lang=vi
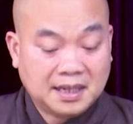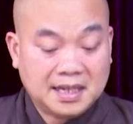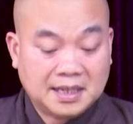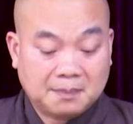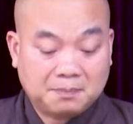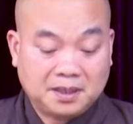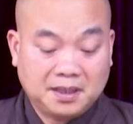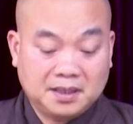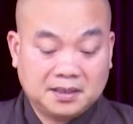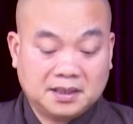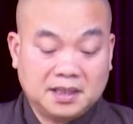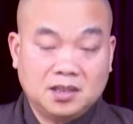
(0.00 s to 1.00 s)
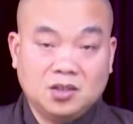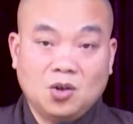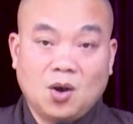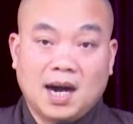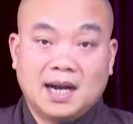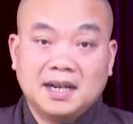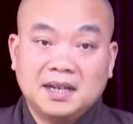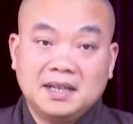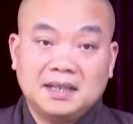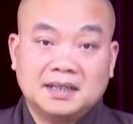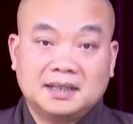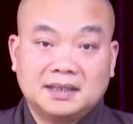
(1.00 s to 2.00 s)
thấy gặp thiện sĩ đoạn
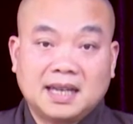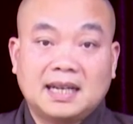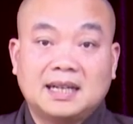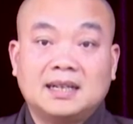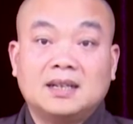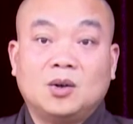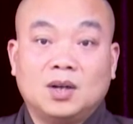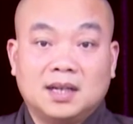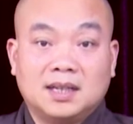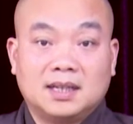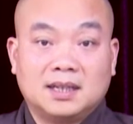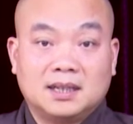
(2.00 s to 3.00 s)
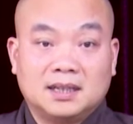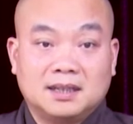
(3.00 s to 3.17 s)
nghi tánh huệ